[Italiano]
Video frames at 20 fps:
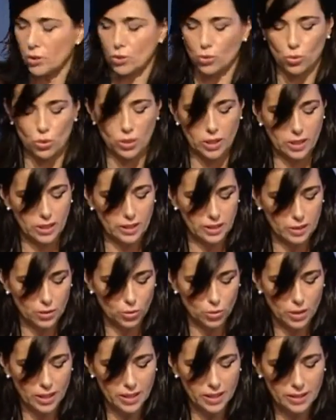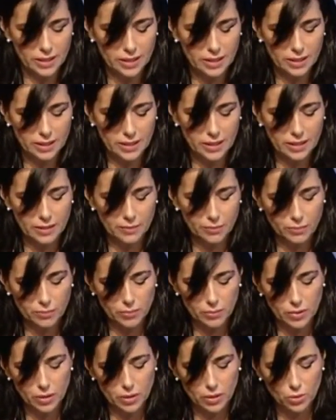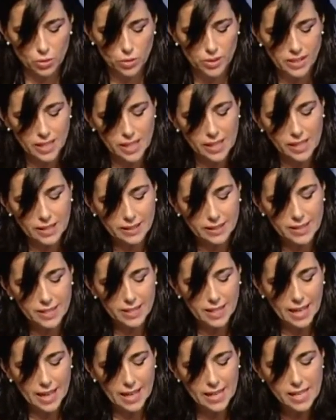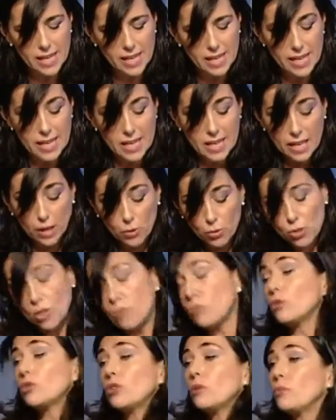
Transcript: sulla, sulla, ehm, sul serial di Sky e questo è molto